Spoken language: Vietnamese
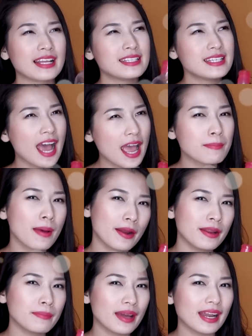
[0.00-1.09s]
cái chai
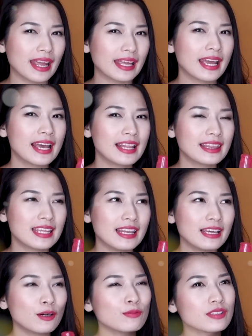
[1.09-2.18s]
Bioderma này thì
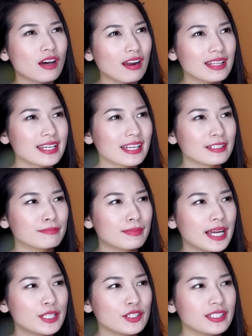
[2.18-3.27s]
Ly không rõ là chai thứ
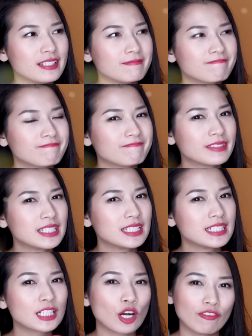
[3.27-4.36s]
mấy rồi nhỉ?
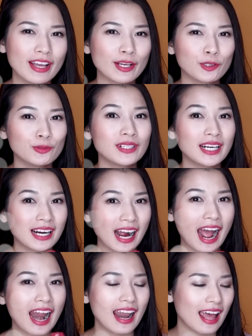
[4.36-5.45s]
Có vẻ cũng
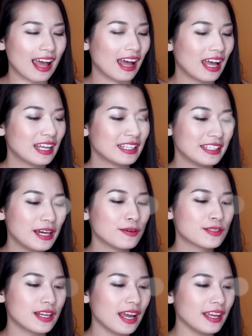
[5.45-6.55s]
khá là nhiều
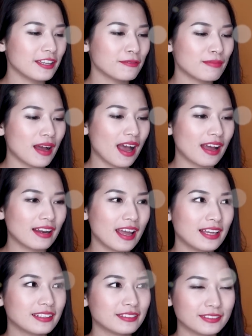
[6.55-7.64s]
rồi đấy nhưng mà
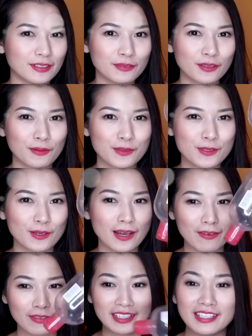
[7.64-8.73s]
đây không còn một giọt
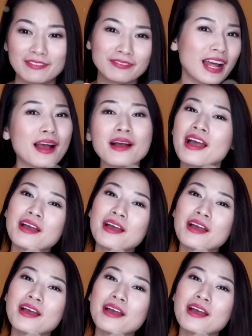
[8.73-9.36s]
nào và Ly đã